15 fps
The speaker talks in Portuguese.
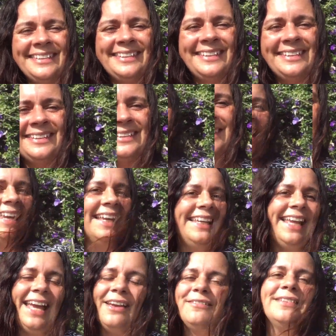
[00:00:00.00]
A Célia
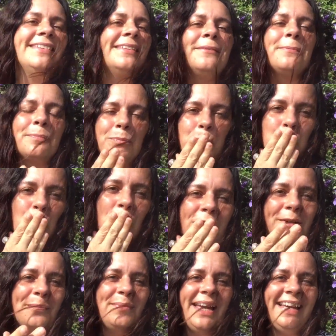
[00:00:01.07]
Neves.
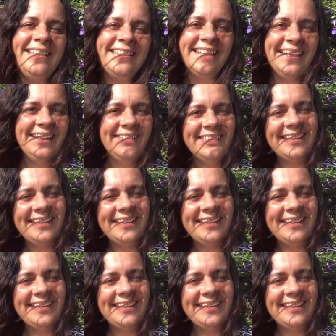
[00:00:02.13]
Um beijão,